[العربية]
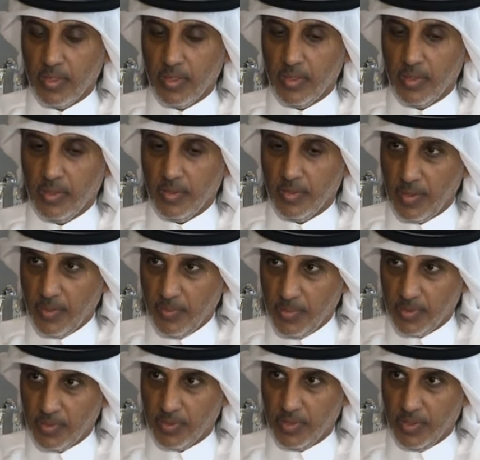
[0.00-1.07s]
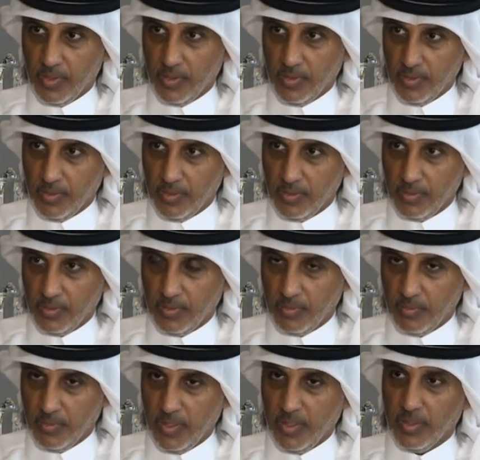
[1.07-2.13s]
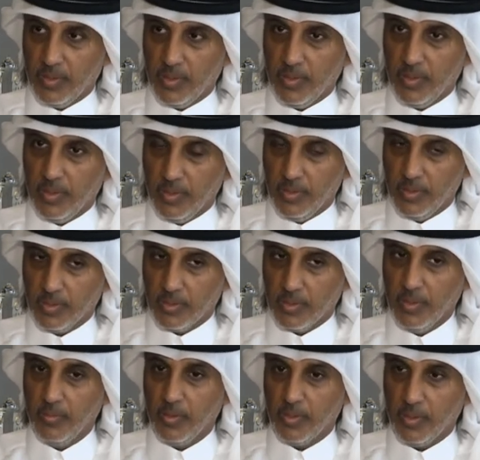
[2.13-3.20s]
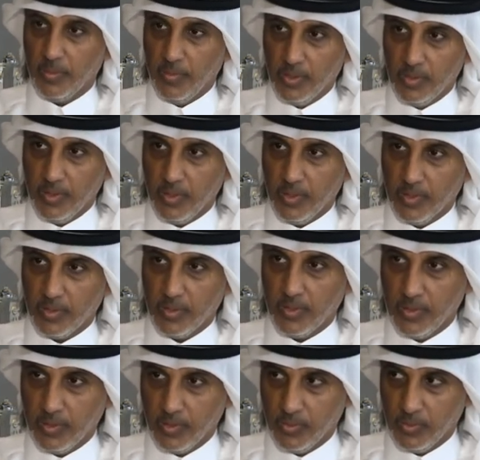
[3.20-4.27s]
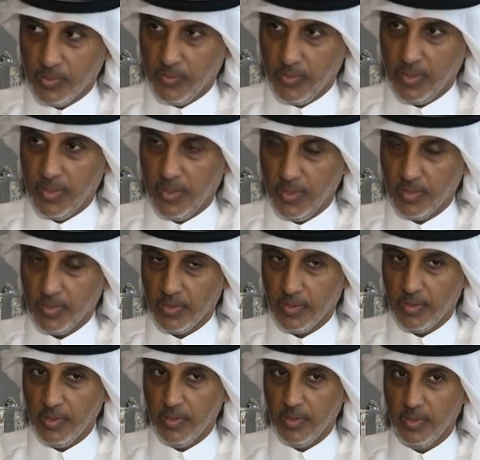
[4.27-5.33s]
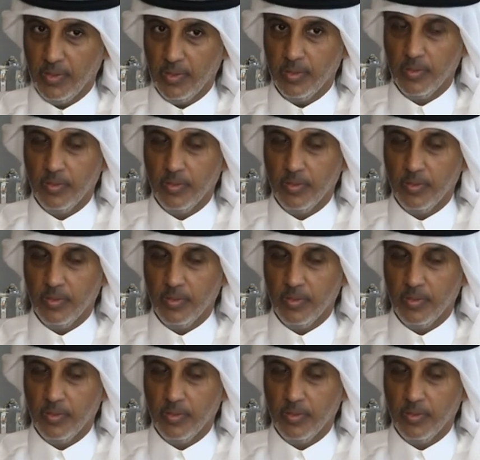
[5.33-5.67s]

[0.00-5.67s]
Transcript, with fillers: ان نثبت التاريخ بحيث ان احنا كل ما ثبتنا هذا التاريخ واتفقنا على على